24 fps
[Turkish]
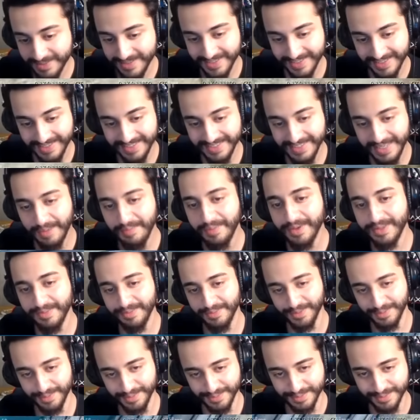bizi yem
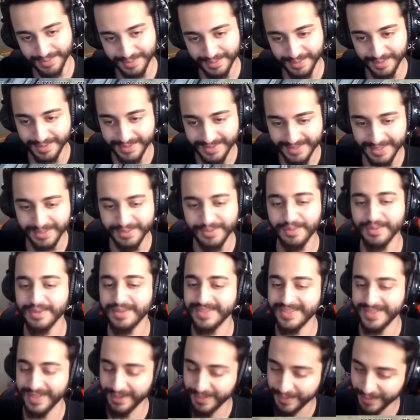etmiyorsunuz dostlar. Çok
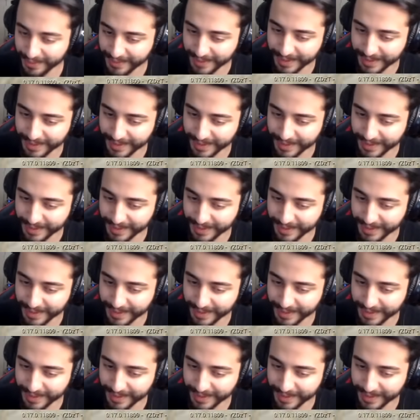teşekkür